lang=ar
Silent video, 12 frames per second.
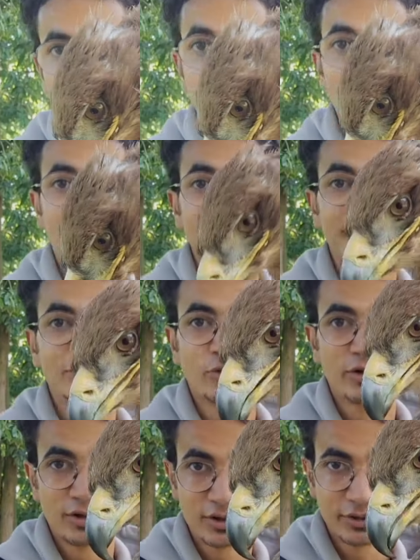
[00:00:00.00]
ولحد
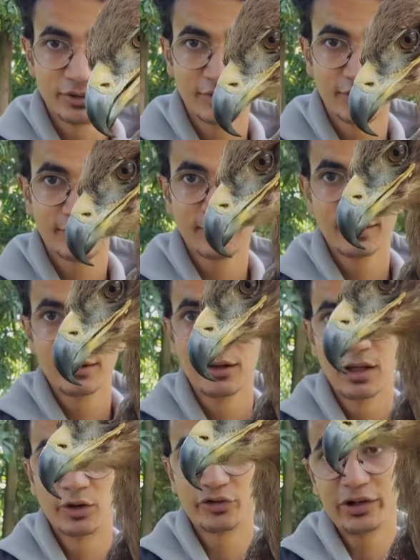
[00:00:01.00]
الورلات
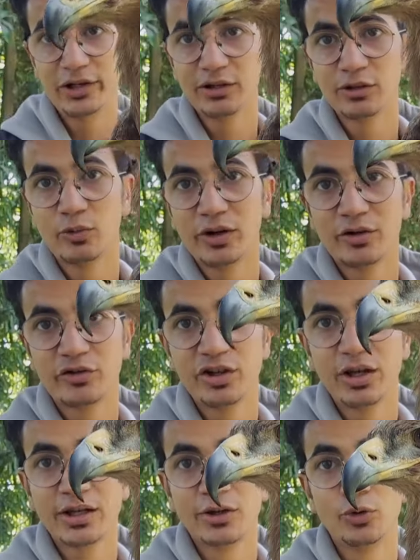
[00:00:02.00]
أصحلية الورل دي
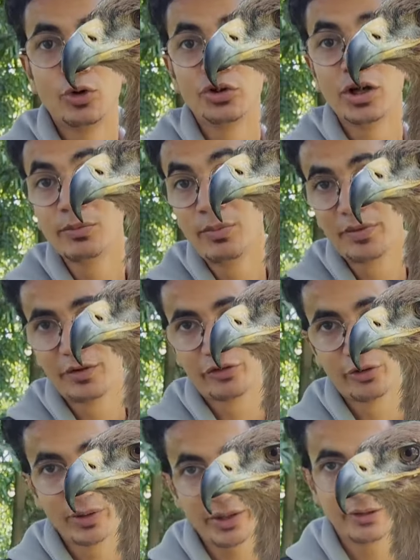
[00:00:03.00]
هي نوع ضخم من
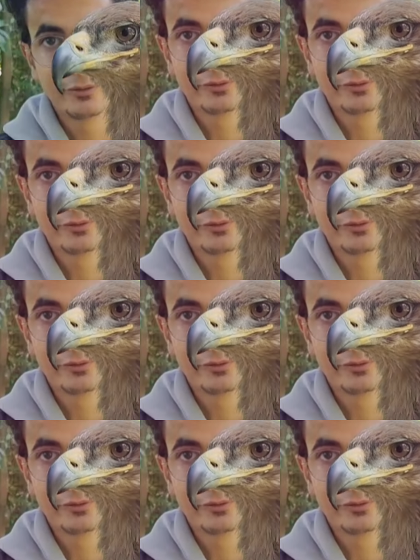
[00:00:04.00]
الزواحف